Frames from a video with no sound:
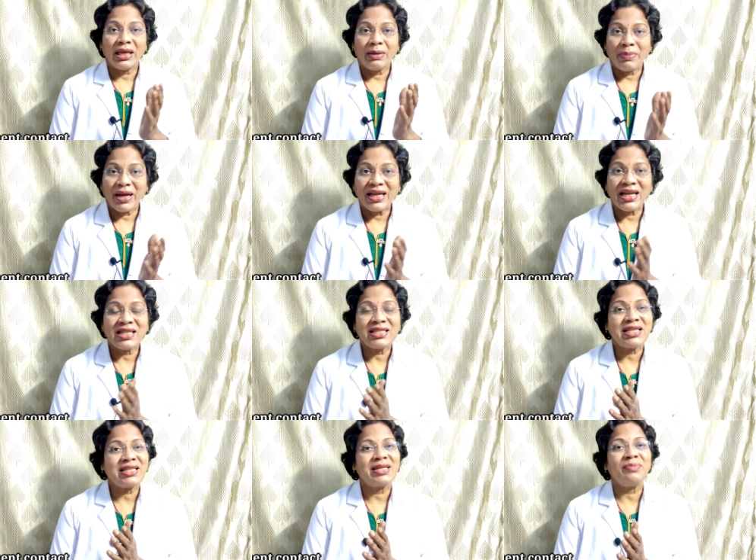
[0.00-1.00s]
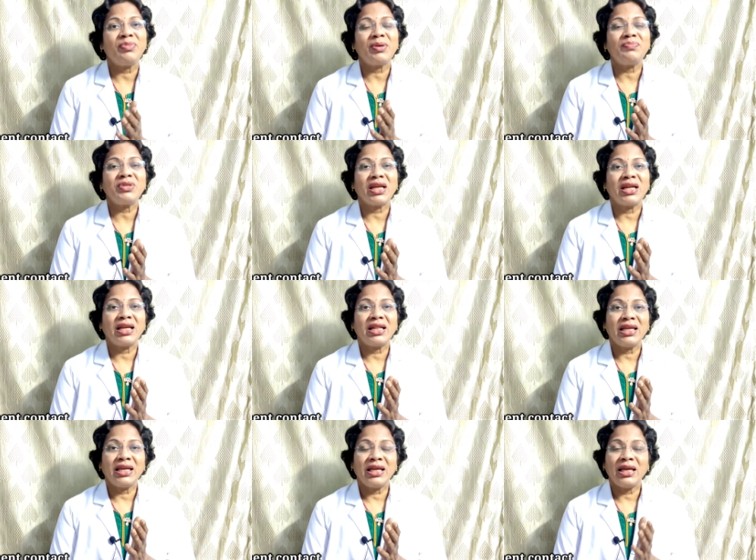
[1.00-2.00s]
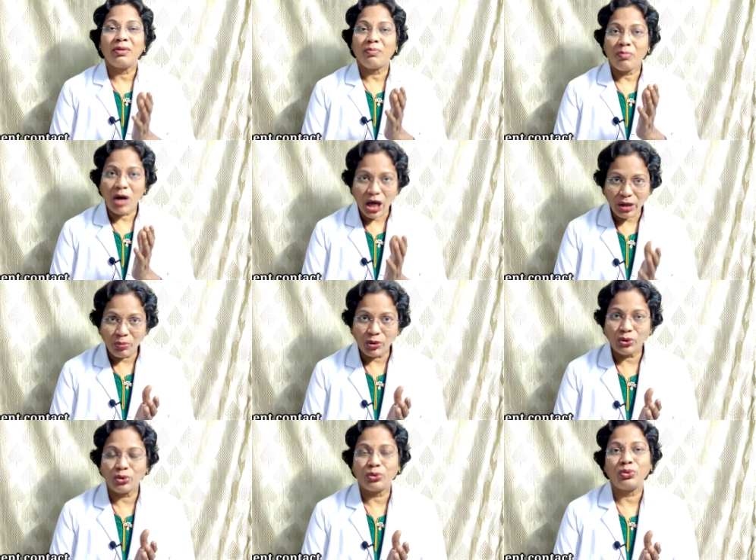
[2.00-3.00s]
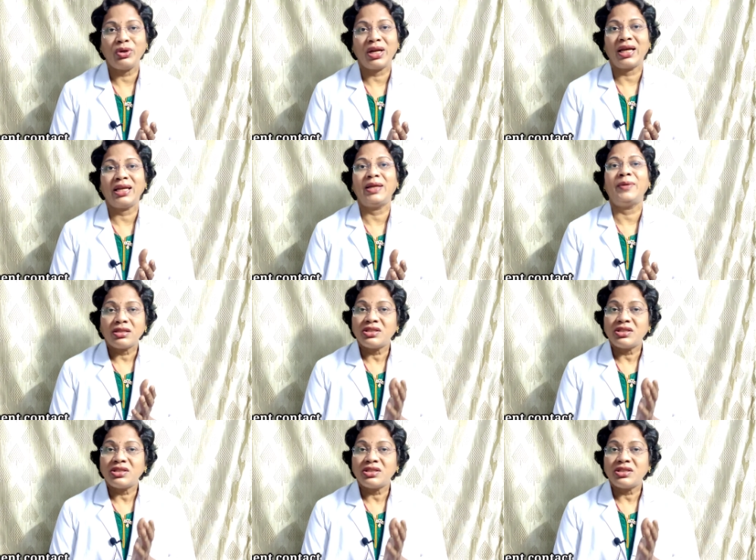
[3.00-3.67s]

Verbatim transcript: ఈ ప్రెగ్నెన్సీ సిమ్టమ్స్ అనేది మారిపోతూ ఉంటాయి